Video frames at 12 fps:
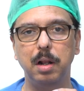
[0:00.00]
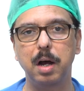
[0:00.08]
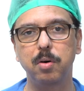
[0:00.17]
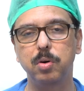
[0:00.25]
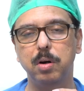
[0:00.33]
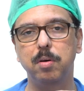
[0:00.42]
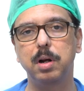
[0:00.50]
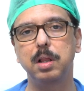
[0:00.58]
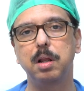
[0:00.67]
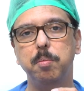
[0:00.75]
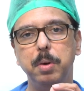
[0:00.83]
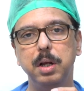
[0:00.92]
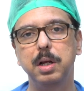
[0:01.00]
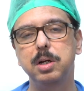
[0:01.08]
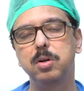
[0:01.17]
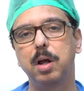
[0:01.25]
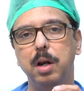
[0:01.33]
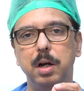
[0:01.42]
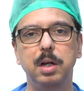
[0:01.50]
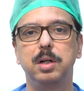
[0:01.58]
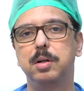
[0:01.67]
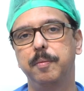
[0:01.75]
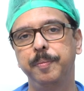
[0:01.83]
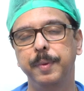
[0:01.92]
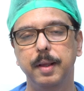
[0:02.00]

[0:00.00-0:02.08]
లాగా ఉన్నటువంటి పింకిష్ ఆర్ రెడ్డిష్